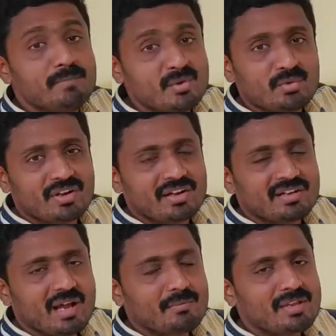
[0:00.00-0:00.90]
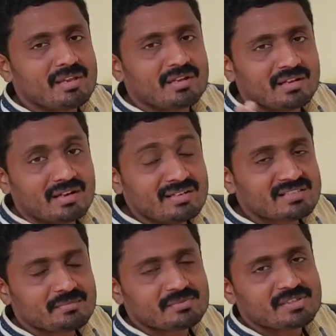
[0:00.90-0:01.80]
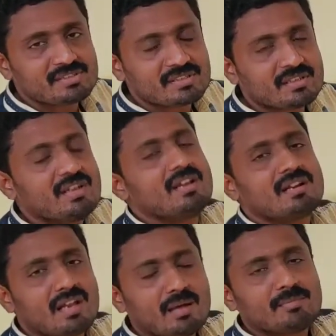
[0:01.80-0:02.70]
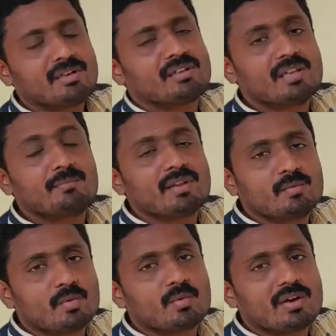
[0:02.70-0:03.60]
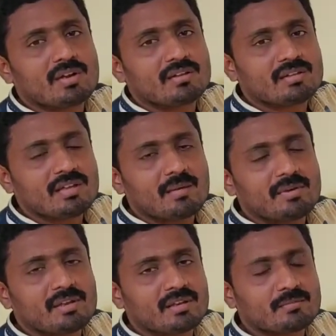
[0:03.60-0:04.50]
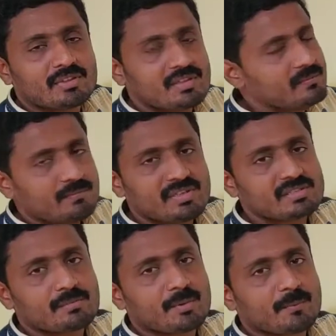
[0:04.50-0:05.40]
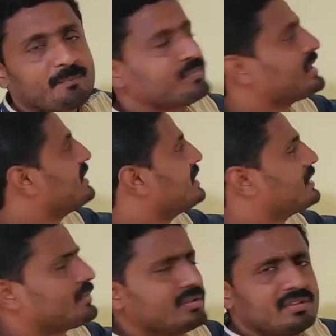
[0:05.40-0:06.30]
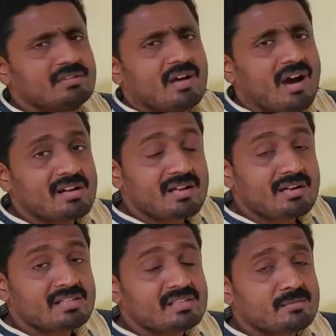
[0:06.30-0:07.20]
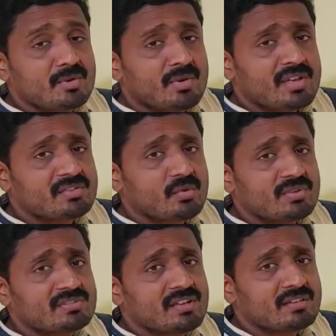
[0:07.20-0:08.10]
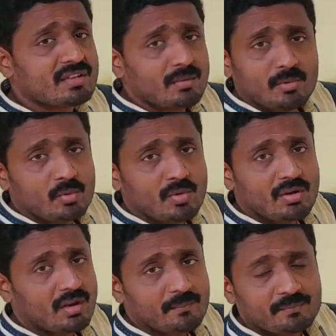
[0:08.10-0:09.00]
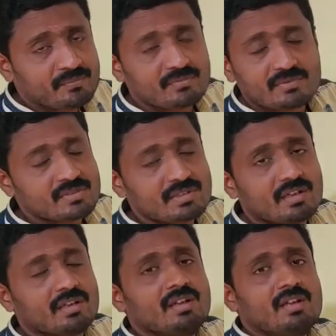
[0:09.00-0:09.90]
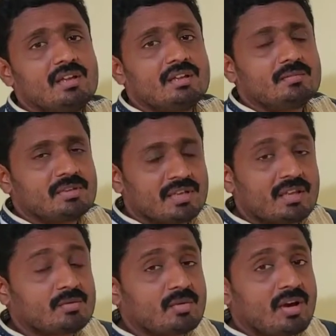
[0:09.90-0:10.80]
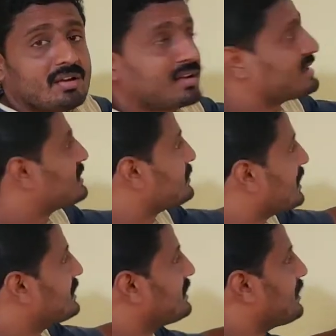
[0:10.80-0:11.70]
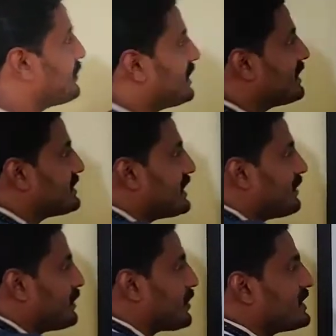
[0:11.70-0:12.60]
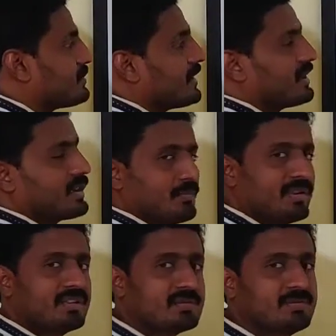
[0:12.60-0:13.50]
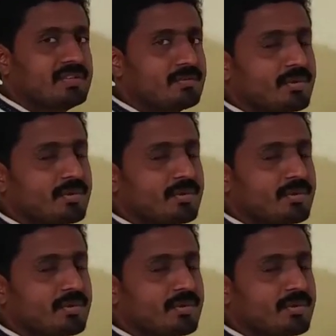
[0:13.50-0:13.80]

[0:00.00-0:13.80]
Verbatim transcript: பியூட்ரேட் அப்படிங்கிற ரெண்டு சப்ஸ்டன்ஸை நாம் எப்படி உருவாக்குறது அப்படிங்கிறத பற்றி பேச போகிறோம் இது வந்து ஆர்கானிசமினுடைய சோர்ஸிலிருந்து நம்ம உருவாக்கலாம் சரியா ஏதாவது ஒரு ஆர்கானிசம் தான் இந்த பிஹெச்ஏவை ப்ரொடியூஸ் பண்ணிகிட்டு இருக்குது பிஹெச்பியை